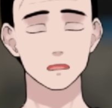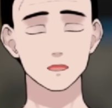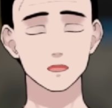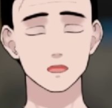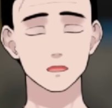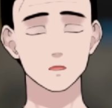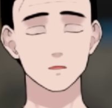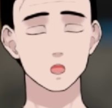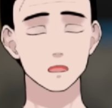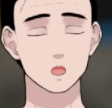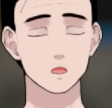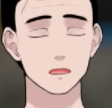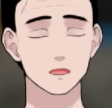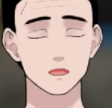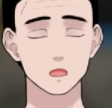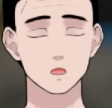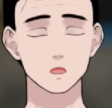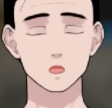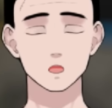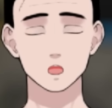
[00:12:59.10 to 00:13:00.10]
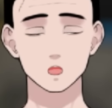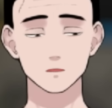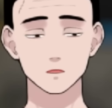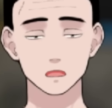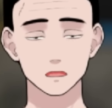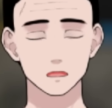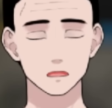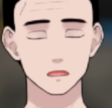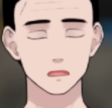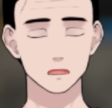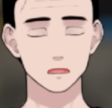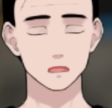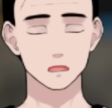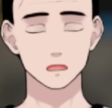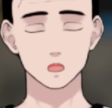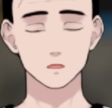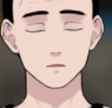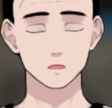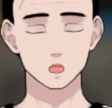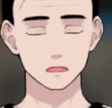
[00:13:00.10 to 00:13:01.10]
まあ、場合によっては、
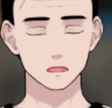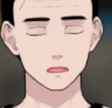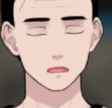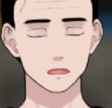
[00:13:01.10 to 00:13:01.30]
ね、